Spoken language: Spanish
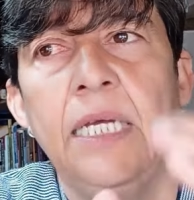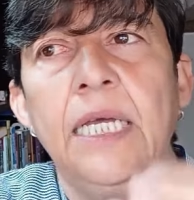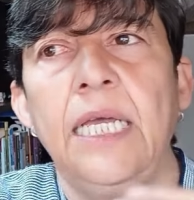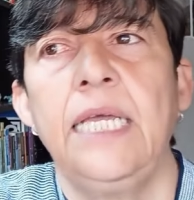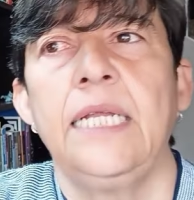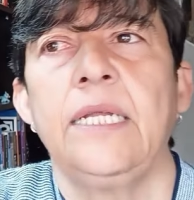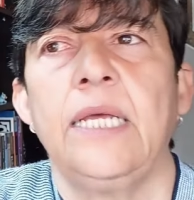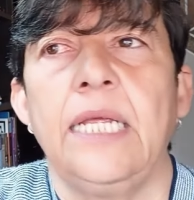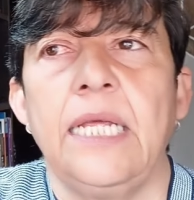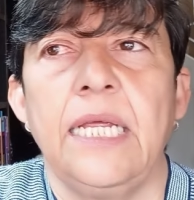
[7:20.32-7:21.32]
en
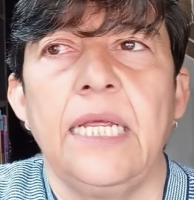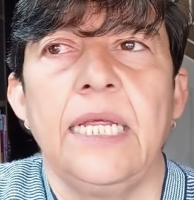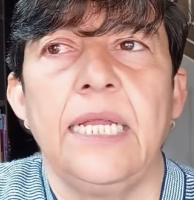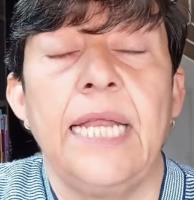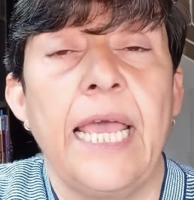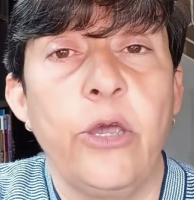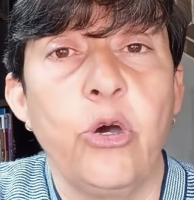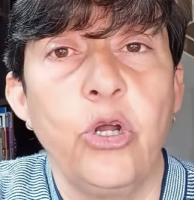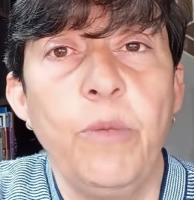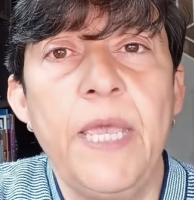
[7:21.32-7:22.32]
eh, la
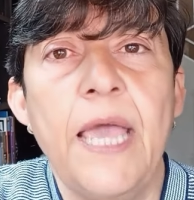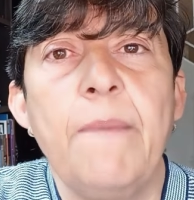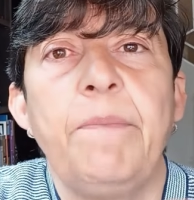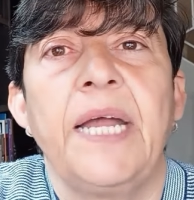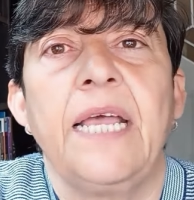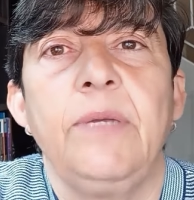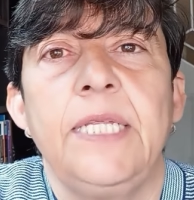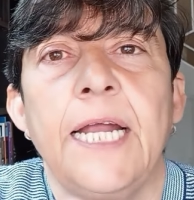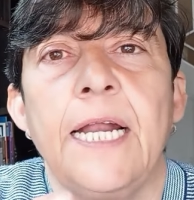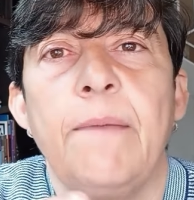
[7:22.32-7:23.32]
economía para
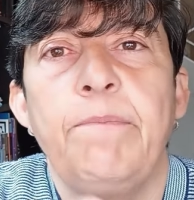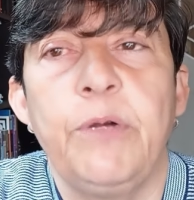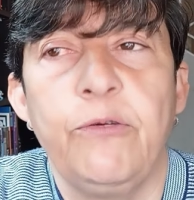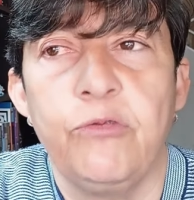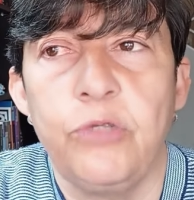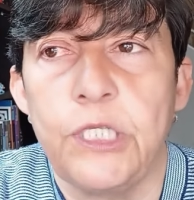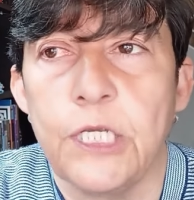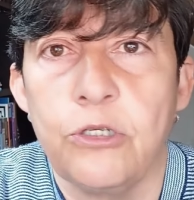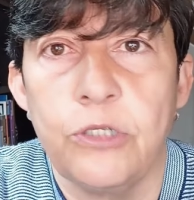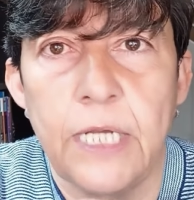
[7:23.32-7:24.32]
evitar la
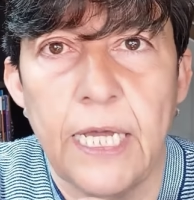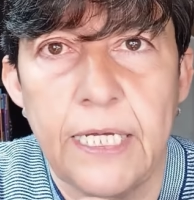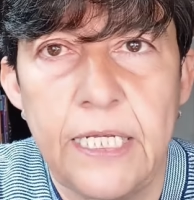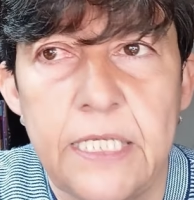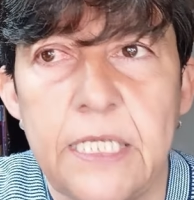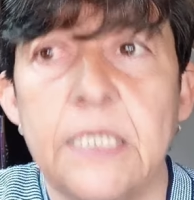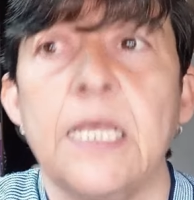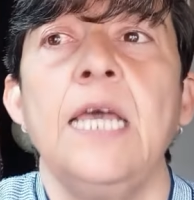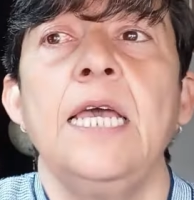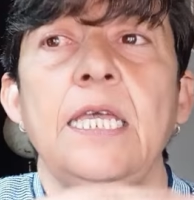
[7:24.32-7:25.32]
profundización de las crisis
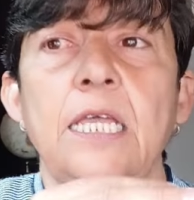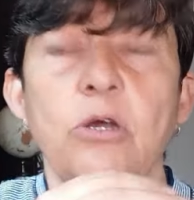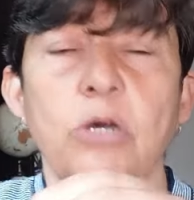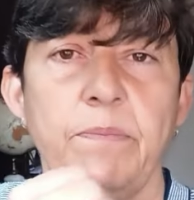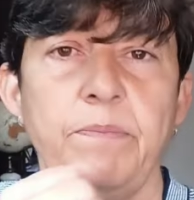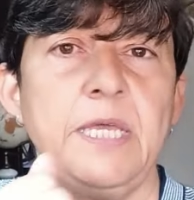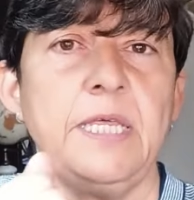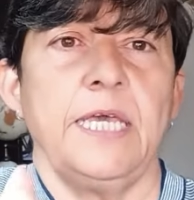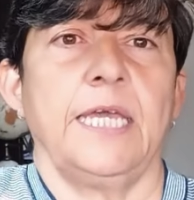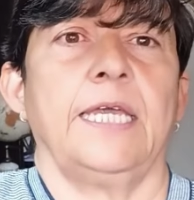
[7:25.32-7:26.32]
y lo que
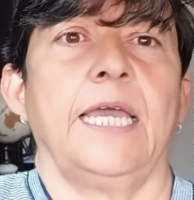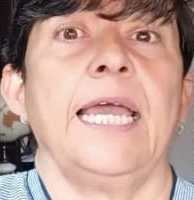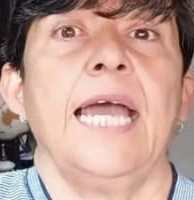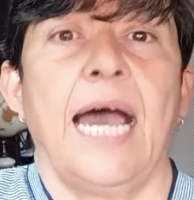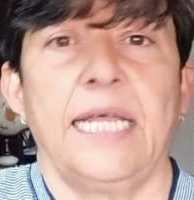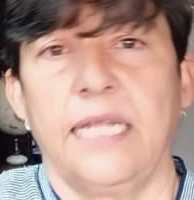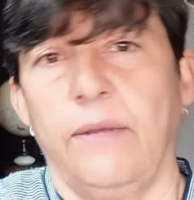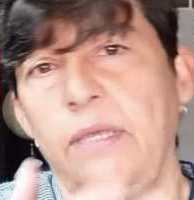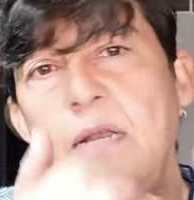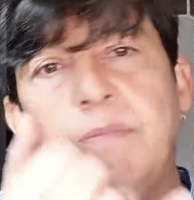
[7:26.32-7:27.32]
pide es que a
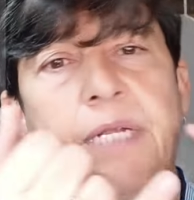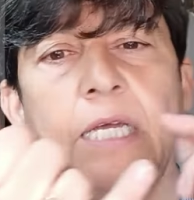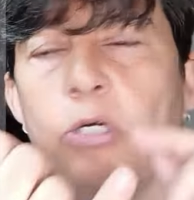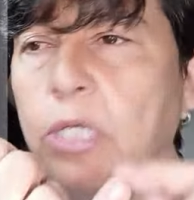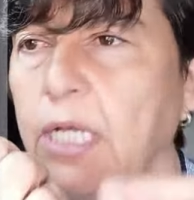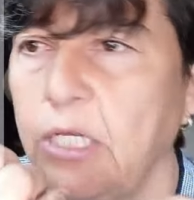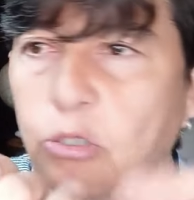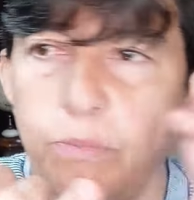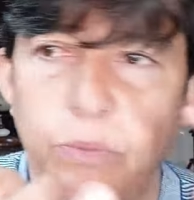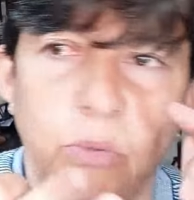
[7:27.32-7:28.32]
través del manejo del
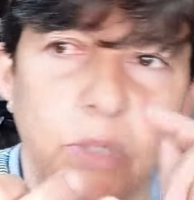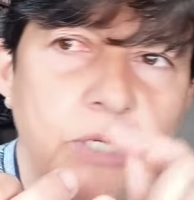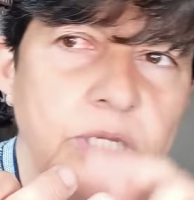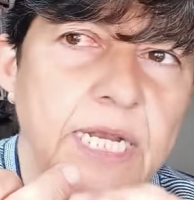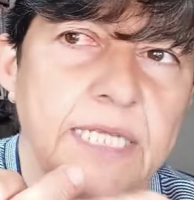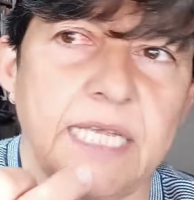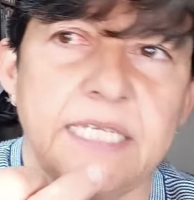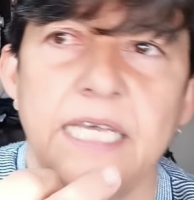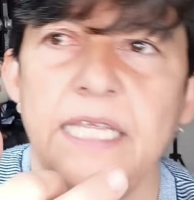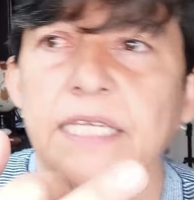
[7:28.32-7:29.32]
gasto público, de la
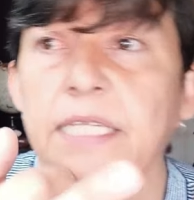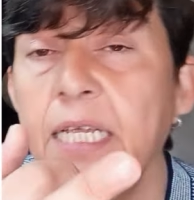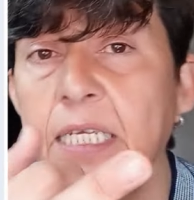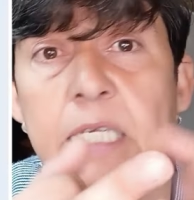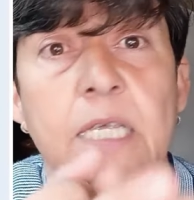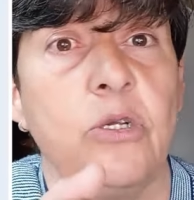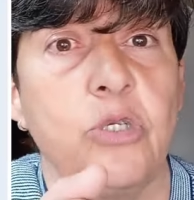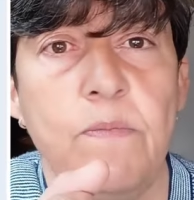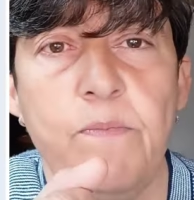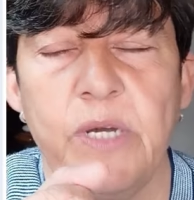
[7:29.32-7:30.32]
tasa de interés y de
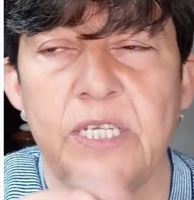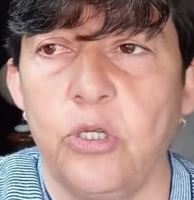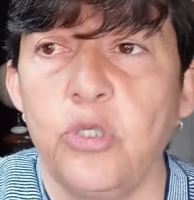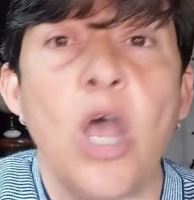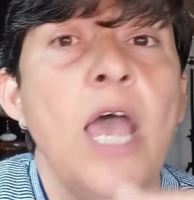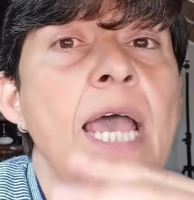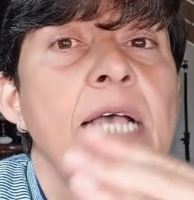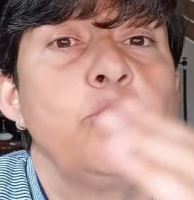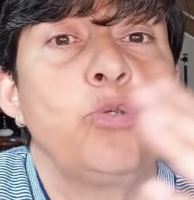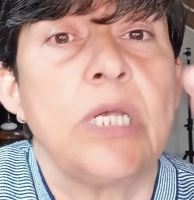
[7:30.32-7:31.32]
los impuestos,
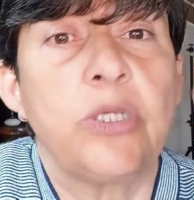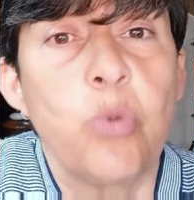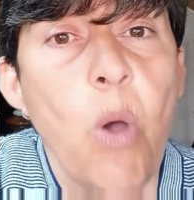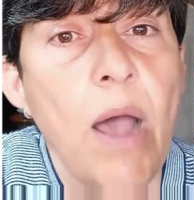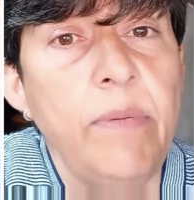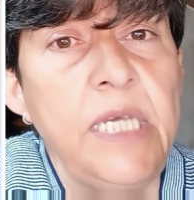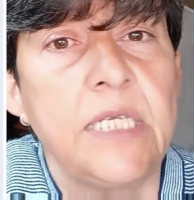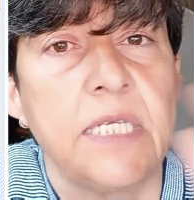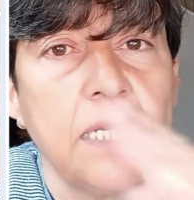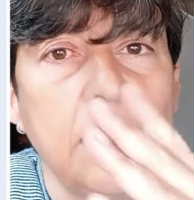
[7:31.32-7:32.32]
se
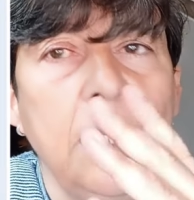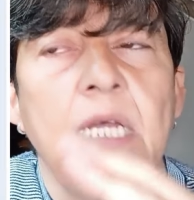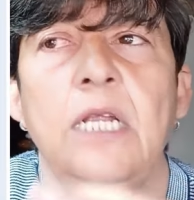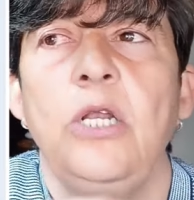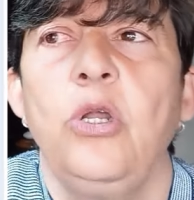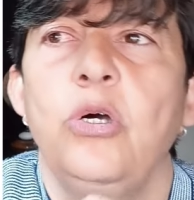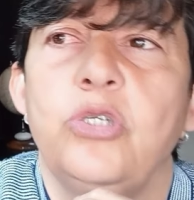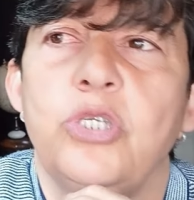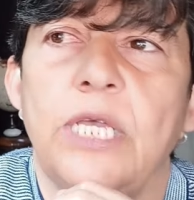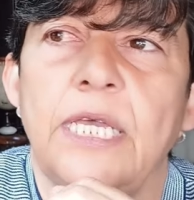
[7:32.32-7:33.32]
suavicen
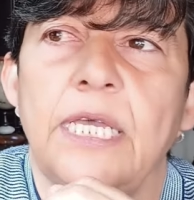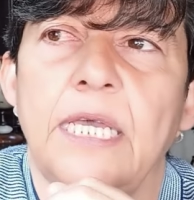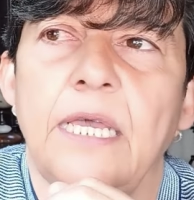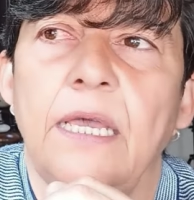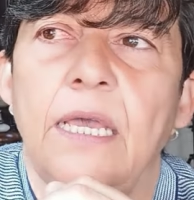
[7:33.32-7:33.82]
los... Eh,